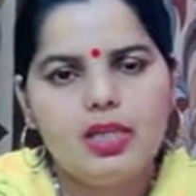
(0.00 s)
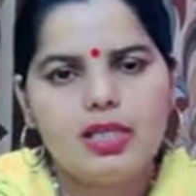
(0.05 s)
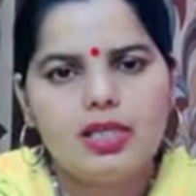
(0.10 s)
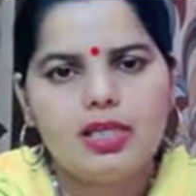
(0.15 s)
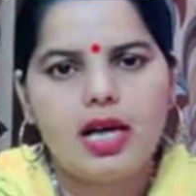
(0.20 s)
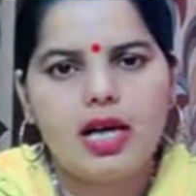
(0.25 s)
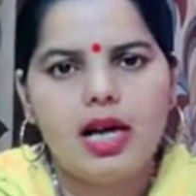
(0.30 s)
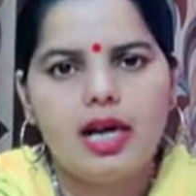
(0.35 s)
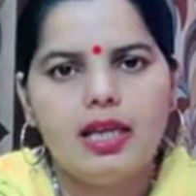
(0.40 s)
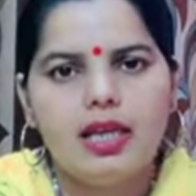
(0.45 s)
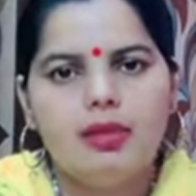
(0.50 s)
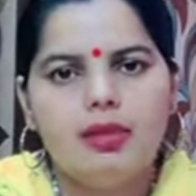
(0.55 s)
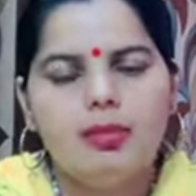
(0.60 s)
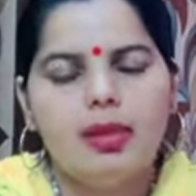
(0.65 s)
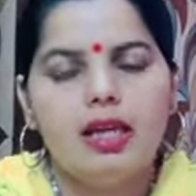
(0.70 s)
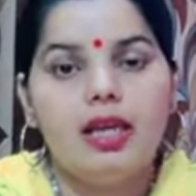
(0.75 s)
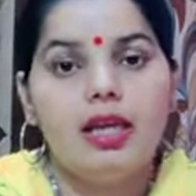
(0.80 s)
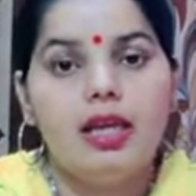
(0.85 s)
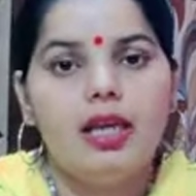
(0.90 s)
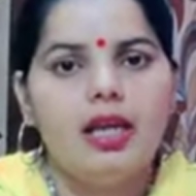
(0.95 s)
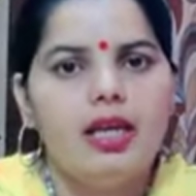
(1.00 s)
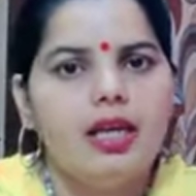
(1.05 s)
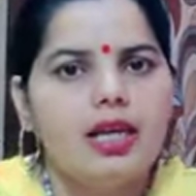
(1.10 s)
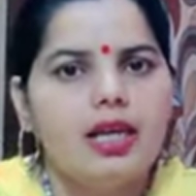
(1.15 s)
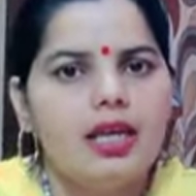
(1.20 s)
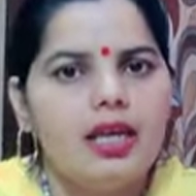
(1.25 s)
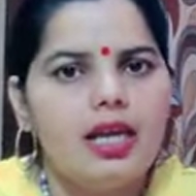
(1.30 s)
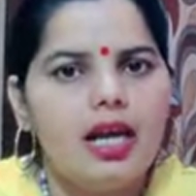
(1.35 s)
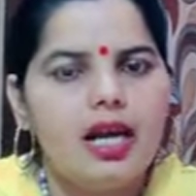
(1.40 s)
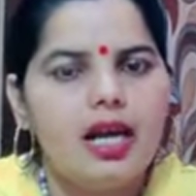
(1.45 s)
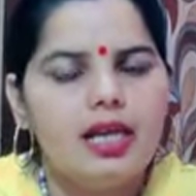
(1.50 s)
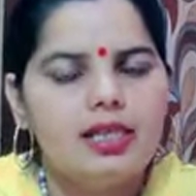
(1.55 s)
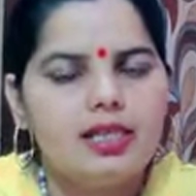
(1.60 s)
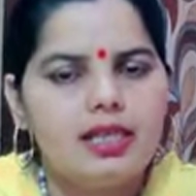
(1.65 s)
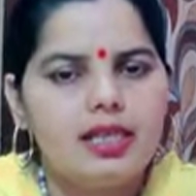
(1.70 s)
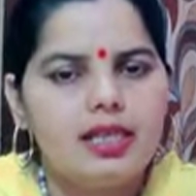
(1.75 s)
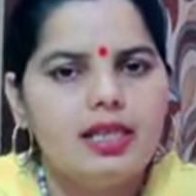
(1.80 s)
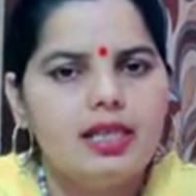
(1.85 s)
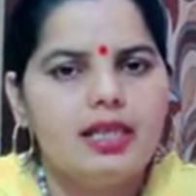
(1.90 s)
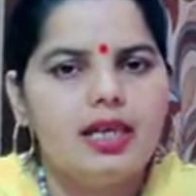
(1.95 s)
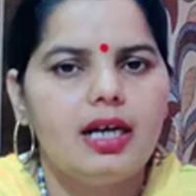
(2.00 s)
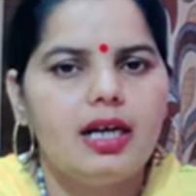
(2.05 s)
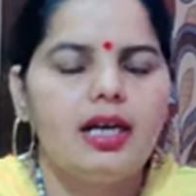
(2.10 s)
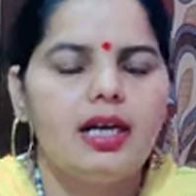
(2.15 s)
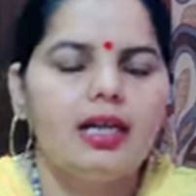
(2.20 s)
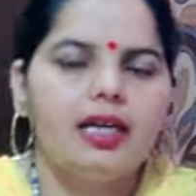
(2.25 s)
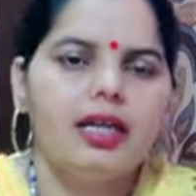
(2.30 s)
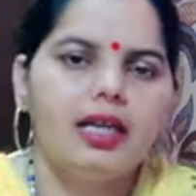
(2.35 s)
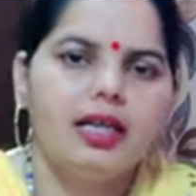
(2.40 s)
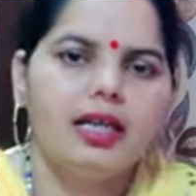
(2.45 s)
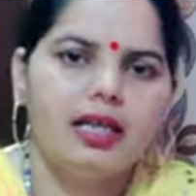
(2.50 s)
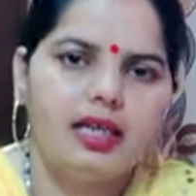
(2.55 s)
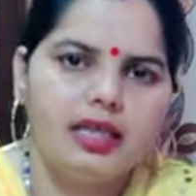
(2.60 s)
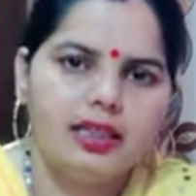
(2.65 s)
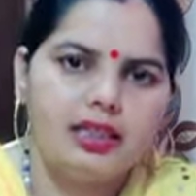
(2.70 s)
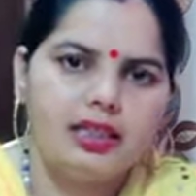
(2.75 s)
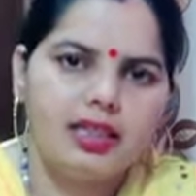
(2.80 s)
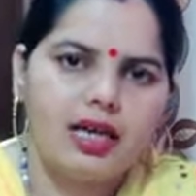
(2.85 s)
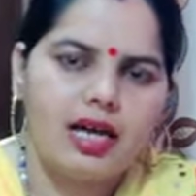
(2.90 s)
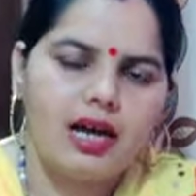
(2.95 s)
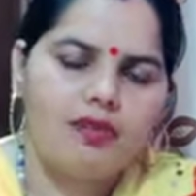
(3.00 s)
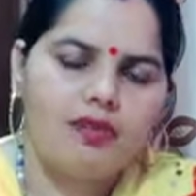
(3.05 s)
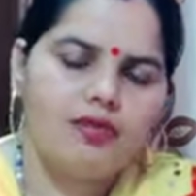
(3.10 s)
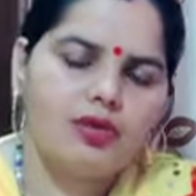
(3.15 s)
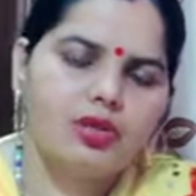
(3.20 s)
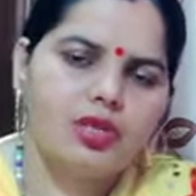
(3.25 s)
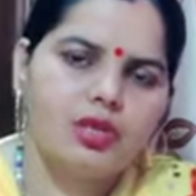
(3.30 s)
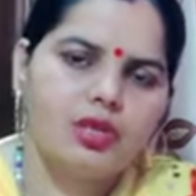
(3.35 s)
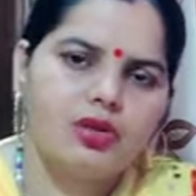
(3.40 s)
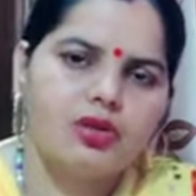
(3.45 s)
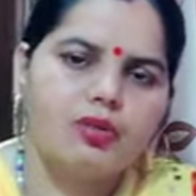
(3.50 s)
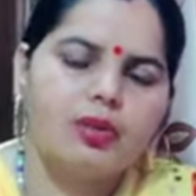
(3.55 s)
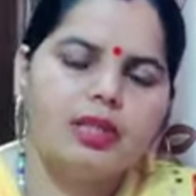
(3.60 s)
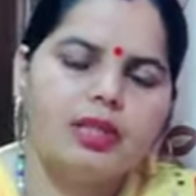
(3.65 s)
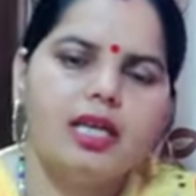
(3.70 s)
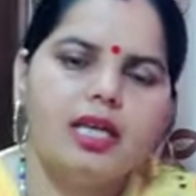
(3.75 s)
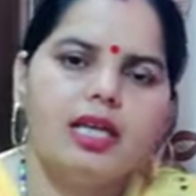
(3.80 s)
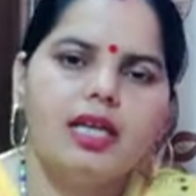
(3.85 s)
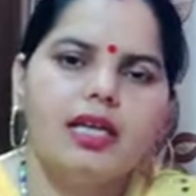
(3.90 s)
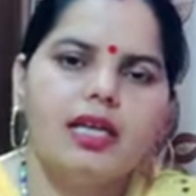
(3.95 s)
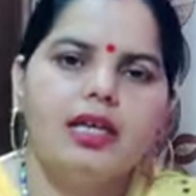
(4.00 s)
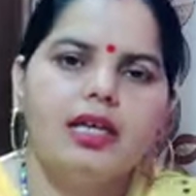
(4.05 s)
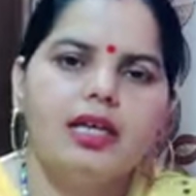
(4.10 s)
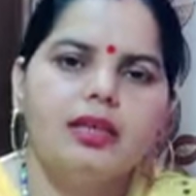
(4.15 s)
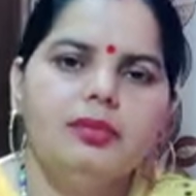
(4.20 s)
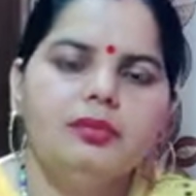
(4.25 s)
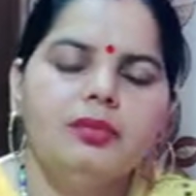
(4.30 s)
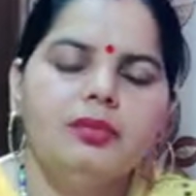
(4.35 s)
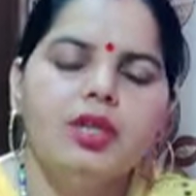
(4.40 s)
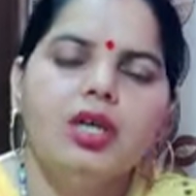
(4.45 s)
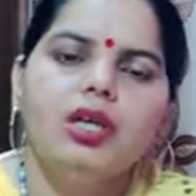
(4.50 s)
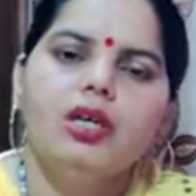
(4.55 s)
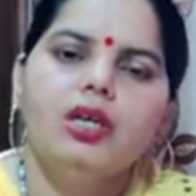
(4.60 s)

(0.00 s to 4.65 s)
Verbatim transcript: इस कहानी में क्या सही रहा क्या गलत रहा वो ज़रूर बताइएगा